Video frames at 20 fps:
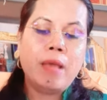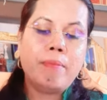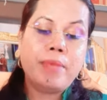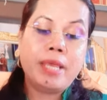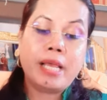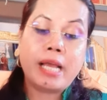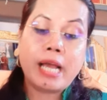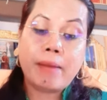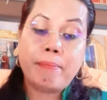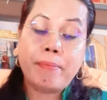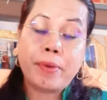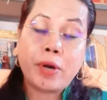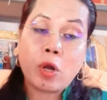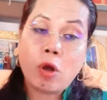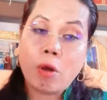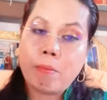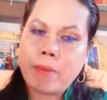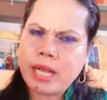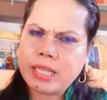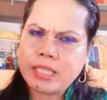มีการประ
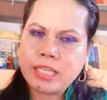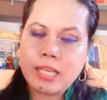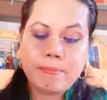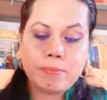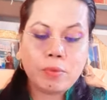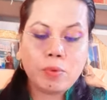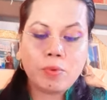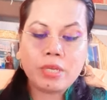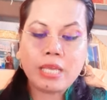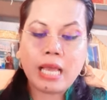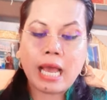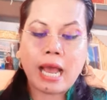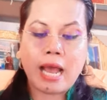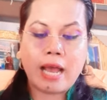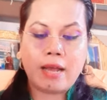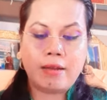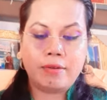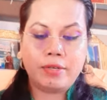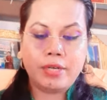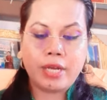กอบอาชีพทุกอย่า
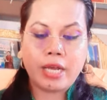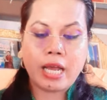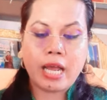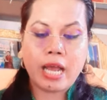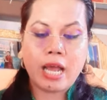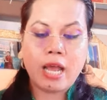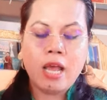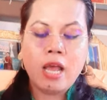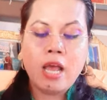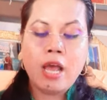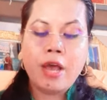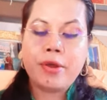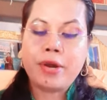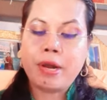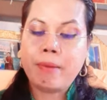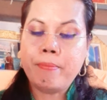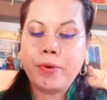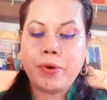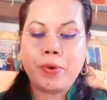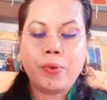งนะคะ
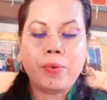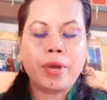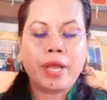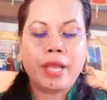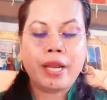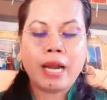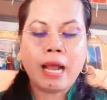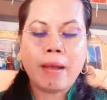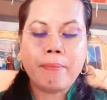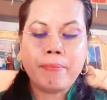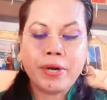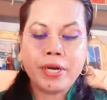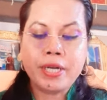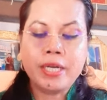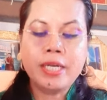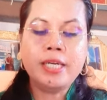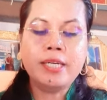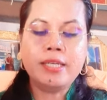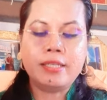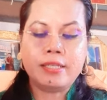ร่ำรวยราบ
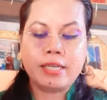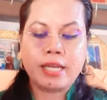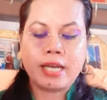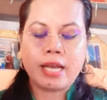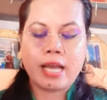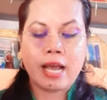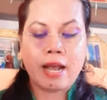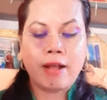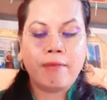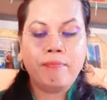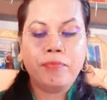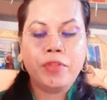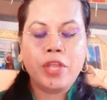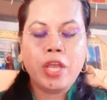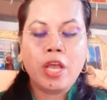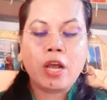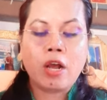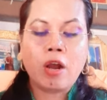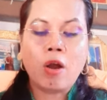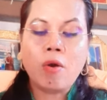รื่นนะคะ
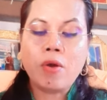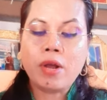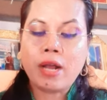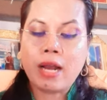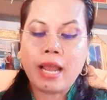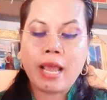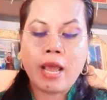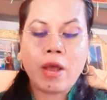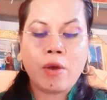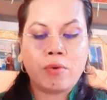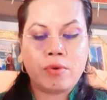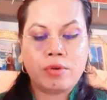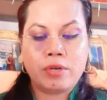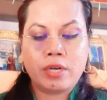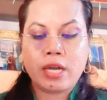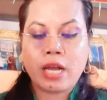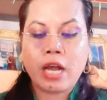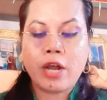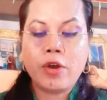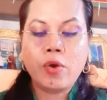คล่องแคล่ว
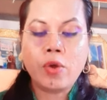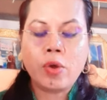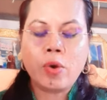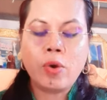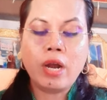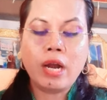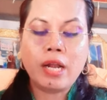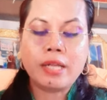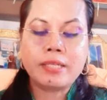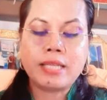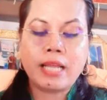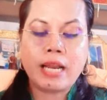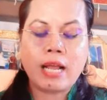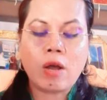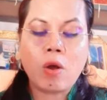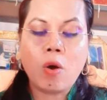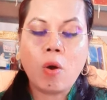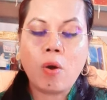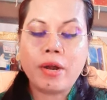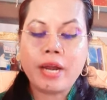นะคะ โดยคุณลักษณะ
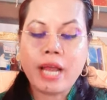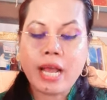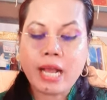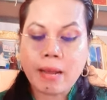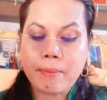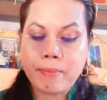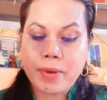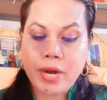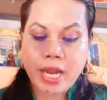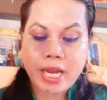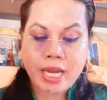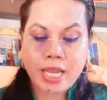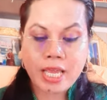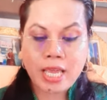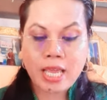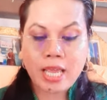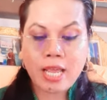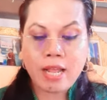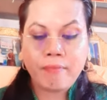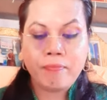ของหน้ากำไร
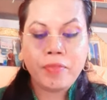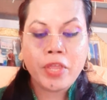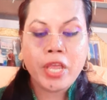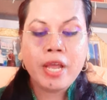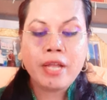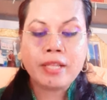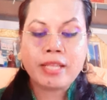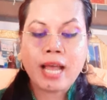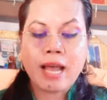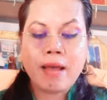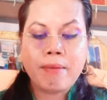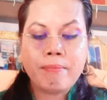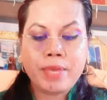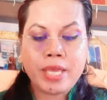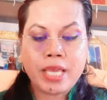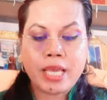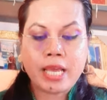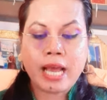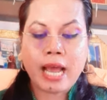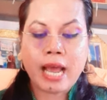นี้ ถ้า
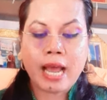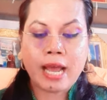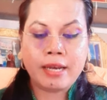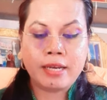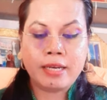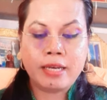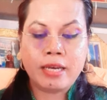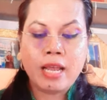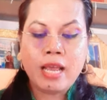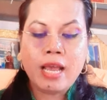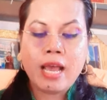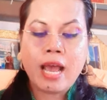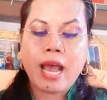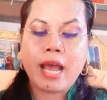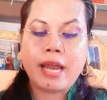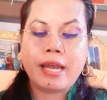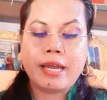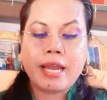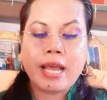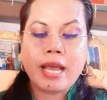มีการ
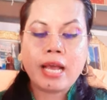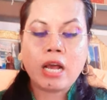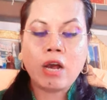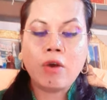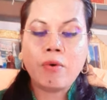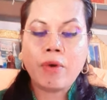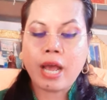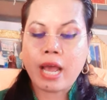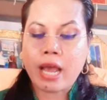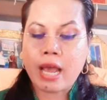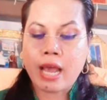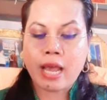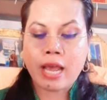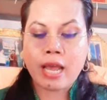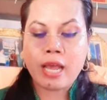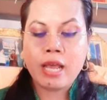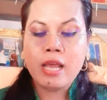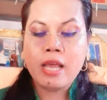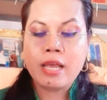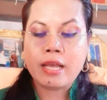หันหน้าเข้าหา
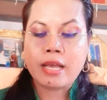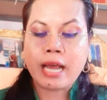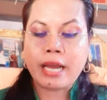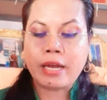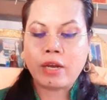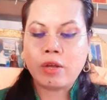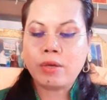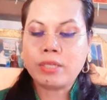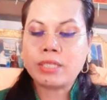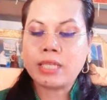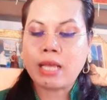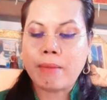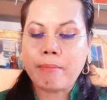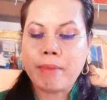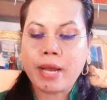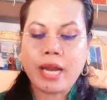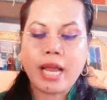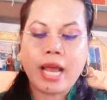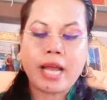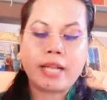กันก็สา
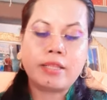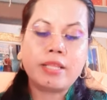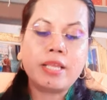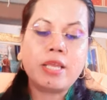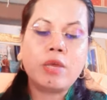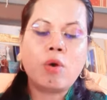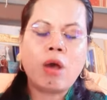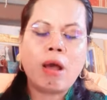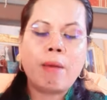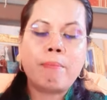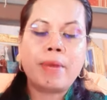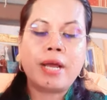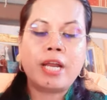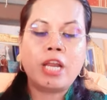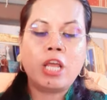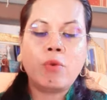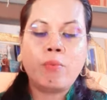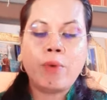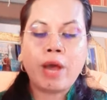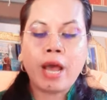มารถอัดตีความหมาย
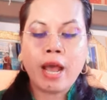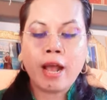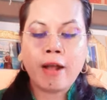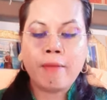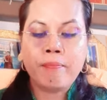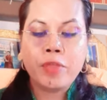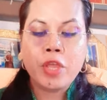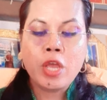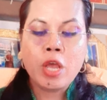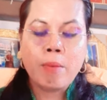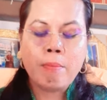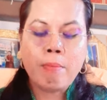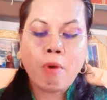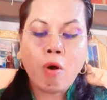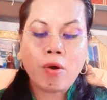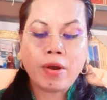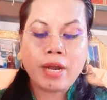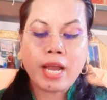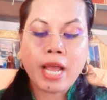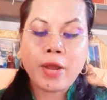ได้ว่า ม
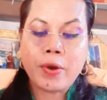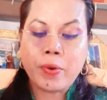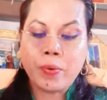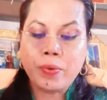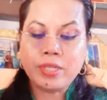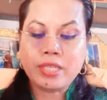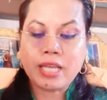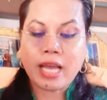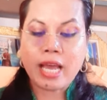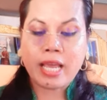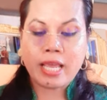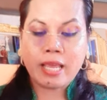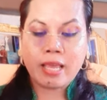องหน้ารู้ใจ